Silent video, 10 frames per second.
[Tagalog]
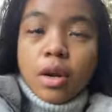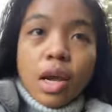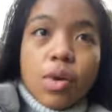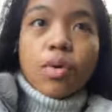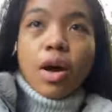
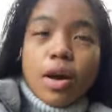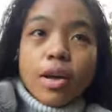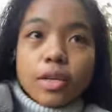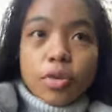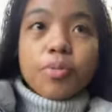Hello
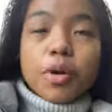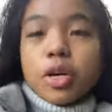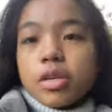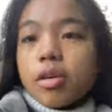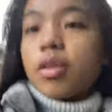guys, good
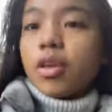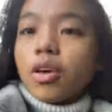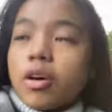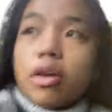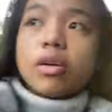morning sa
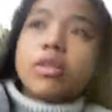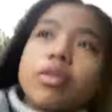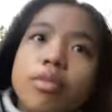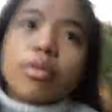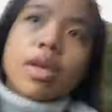inyo.
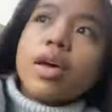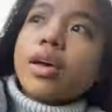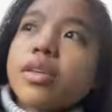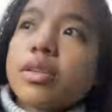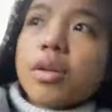So
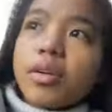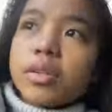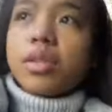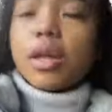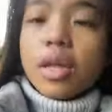today is
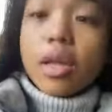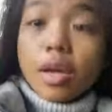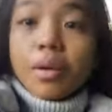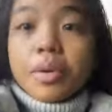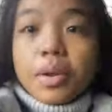Thursday
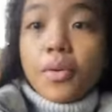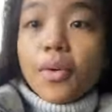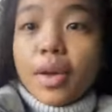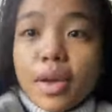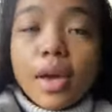here in
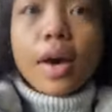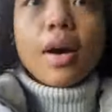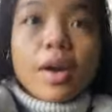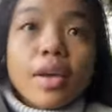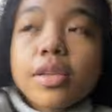UK
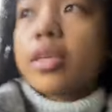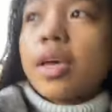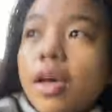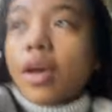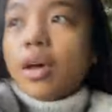guys.
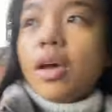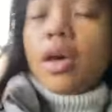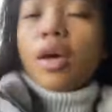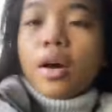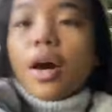
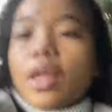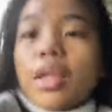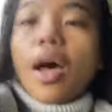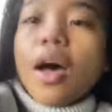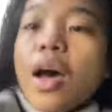
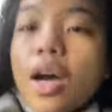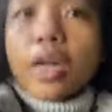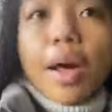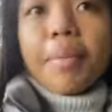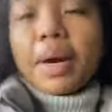
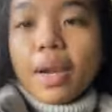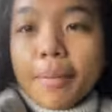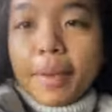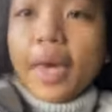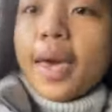Ang
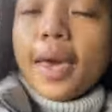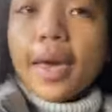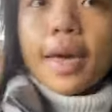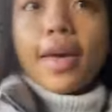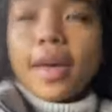
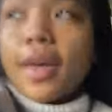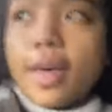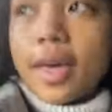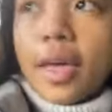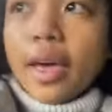napakalamig.
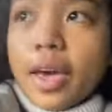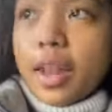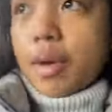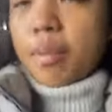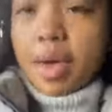
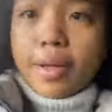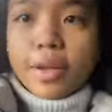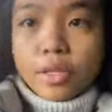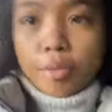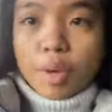And I'm
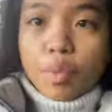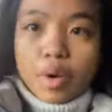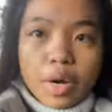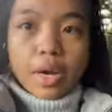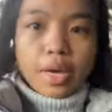heading to my work